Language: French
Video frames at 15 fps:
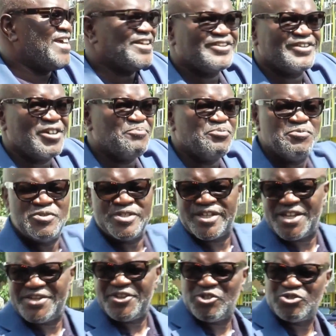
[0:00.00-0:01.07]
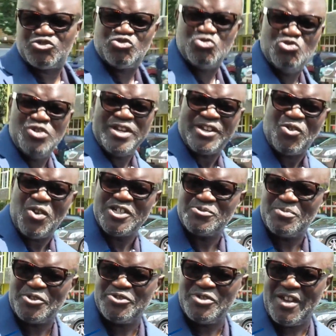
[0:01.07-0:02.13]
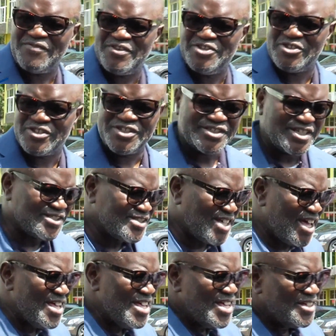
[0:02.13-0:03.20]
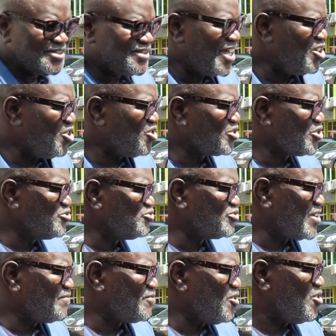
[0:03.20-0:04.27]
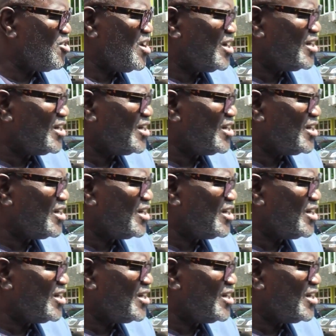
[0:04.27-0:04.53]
gardes républicaines dans tous les croisements de la ville de Kinshasa, dès lors que nous avons